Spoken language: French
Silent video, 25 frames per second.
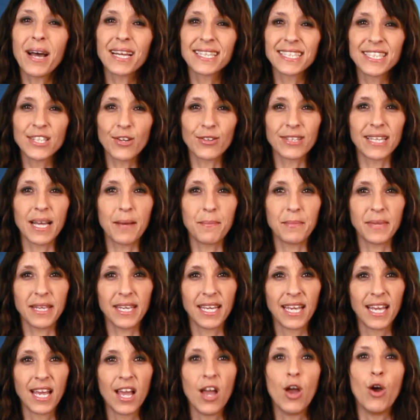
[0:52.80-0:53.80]
partie
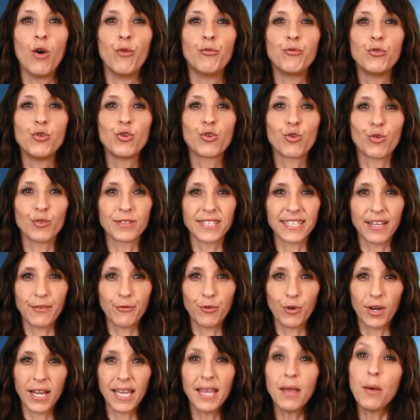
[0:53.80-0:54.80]
entamée. Vous le
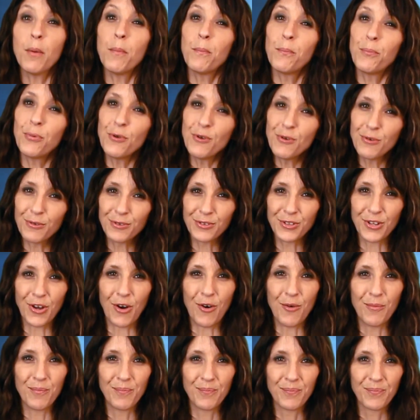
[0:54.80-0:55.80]
conserverez plus
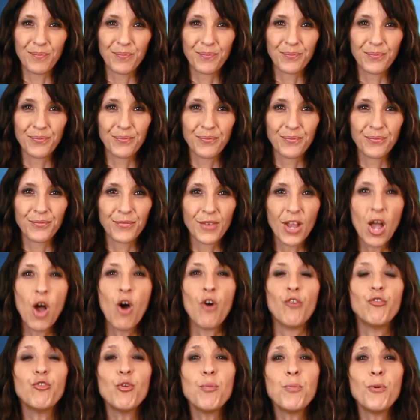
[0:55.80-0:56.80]
longtemps.
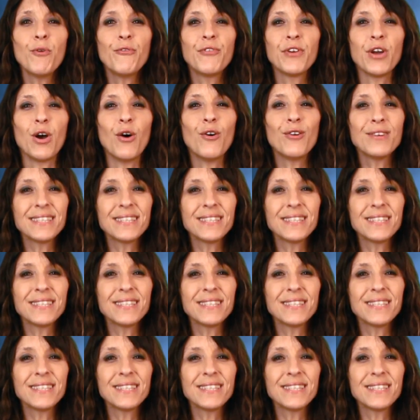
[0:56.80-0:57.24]
Vous pouvez